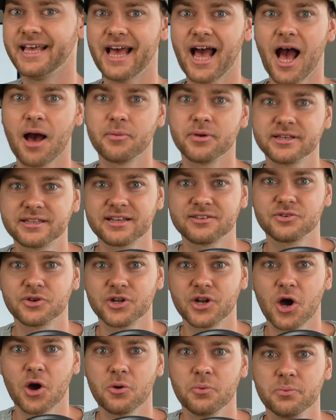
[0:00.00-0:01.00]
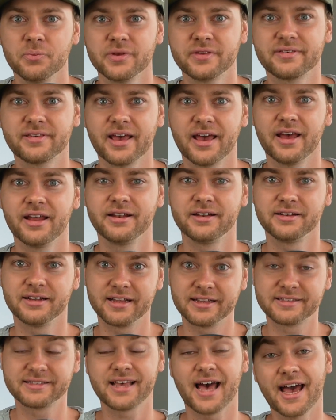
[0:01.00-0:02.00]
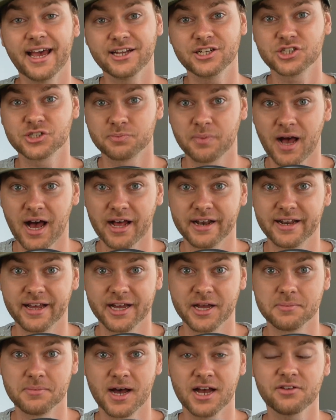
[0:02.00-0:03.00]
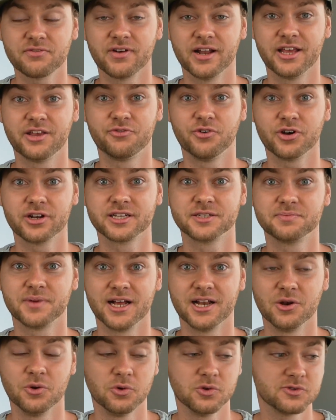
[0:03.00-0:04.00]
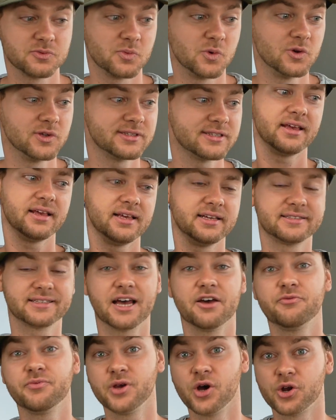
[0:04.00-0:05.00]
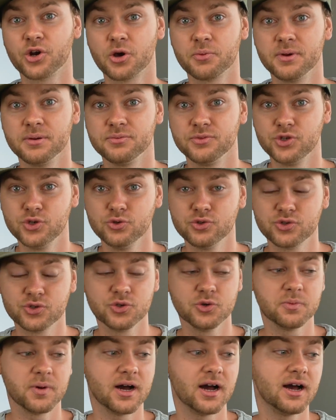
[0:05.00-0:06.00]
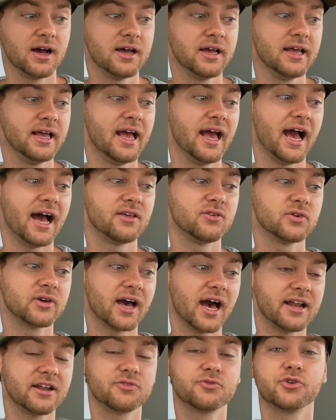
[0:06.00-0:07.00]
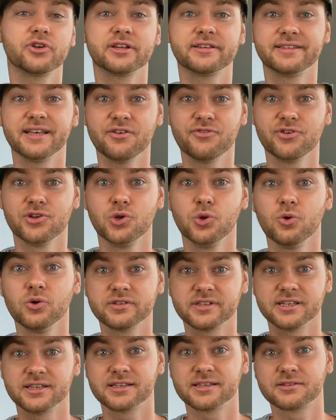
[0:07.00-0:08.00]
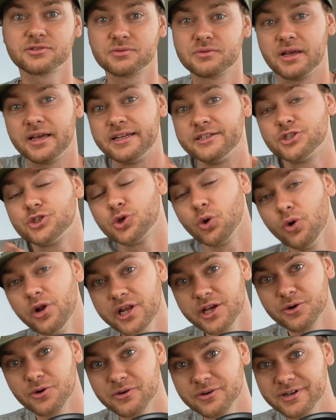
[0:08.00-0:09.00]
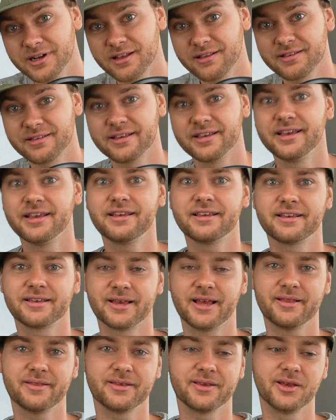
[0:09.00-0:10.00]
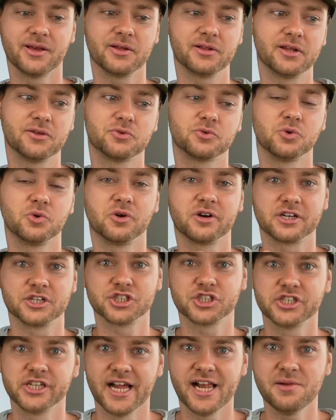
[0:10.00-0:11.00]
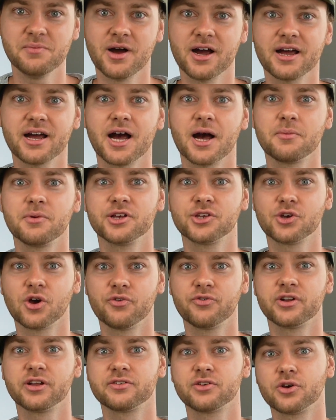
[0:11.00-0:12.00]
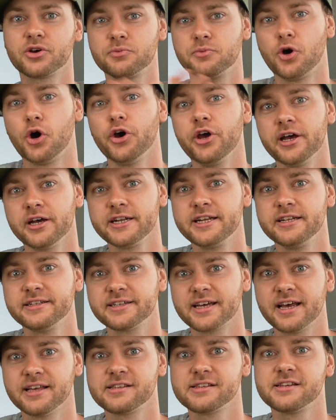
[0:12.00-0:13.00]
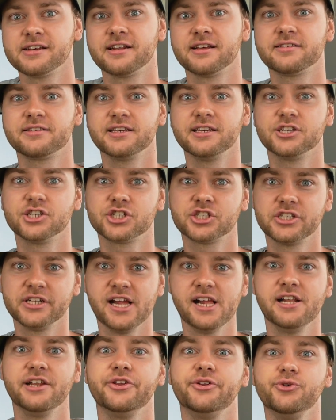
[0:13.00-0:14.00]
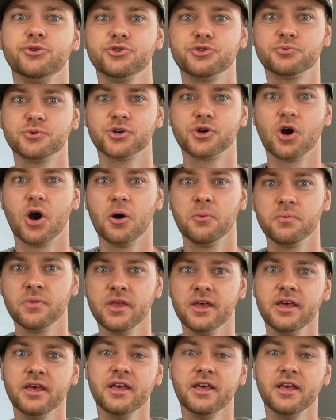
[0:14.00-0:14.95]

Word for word: habe ich das heute auch ein bisschen zeitsparender gemacht, weil ich wirklich bald los muss. Ich treffe mich auch noch mit einem YouTuber. Also gerade ist wirklich sehr viel los. Ich Entschuldigung, dass ich jetzt hier das so schnell mache, aber ich hoffe, das ist auch in eurem Interesse, dass ihr schnell die News bekommt.